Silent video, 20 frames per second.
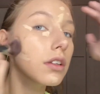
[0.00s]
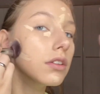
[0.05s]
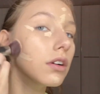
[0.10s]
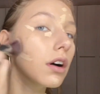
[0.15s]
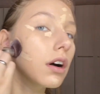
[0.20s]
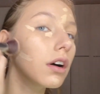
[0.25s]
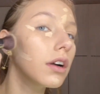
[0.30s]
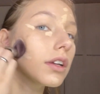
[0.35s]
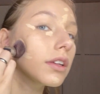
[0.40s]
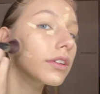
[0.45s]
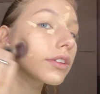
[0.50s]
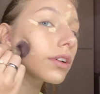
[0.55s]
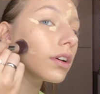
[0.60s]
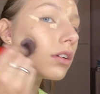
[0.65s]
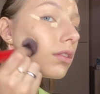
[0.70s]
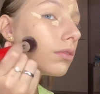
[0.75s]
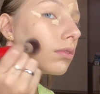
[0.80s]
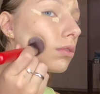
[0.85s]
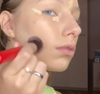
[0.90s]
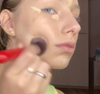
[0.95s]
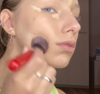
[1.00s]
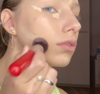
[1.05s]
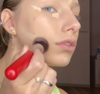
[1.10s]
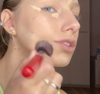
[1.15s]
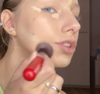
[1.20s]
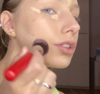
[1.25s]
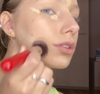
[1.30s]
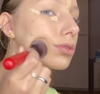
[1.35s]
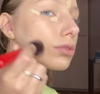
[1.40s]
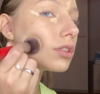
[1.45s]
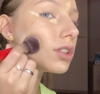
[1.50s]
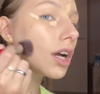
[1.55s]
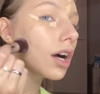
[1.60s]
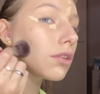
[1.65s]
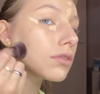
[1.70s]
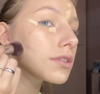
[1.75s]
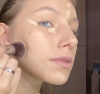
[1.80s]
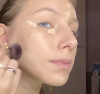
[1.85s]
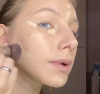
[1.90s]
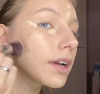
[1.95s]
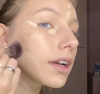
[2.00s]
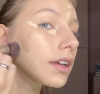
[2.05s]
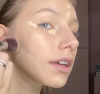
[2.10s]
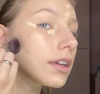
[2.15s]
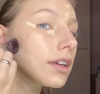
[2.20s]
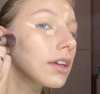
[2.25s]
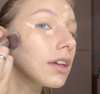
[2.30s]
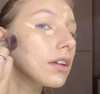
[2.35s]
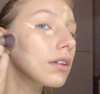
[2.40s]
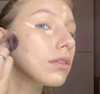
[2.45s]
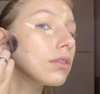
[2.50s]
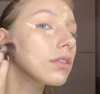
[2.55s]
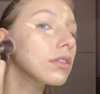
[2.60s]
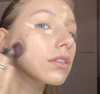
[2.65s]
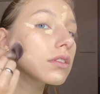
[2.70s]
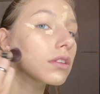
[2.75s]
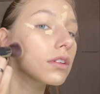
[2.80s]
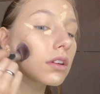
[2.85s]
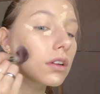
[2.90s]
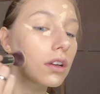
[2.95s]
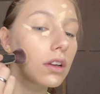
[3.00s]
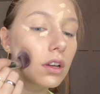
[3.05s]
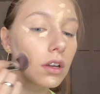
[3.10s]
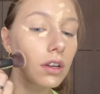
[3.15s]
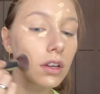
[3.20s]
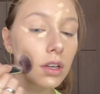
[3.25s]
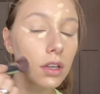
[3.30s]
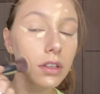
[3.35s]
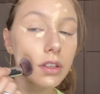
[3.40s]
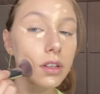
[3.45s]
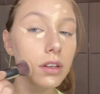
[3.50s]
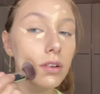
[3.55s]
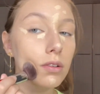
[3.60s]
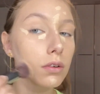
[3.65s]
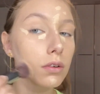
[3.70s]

dó, então, de sujar os branquinhos. Então